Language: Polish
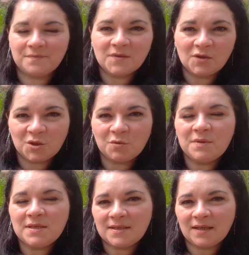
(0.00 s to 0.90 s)
Ja też mam
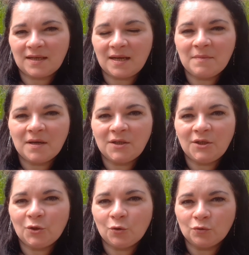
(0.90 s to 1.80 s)
Instagrama
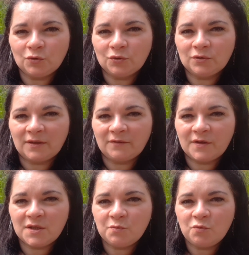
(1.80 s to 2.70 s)
i konto na
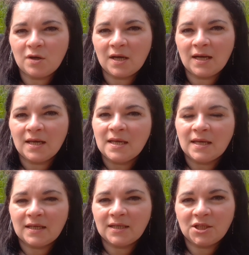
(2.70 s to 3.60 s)
Facebooka,
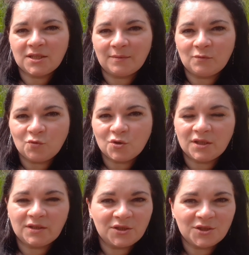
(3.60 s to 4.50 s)
gdzie tam różne
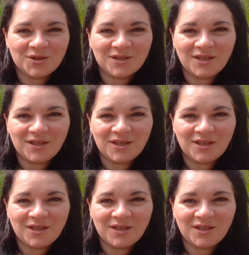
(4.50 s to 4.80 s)
też e,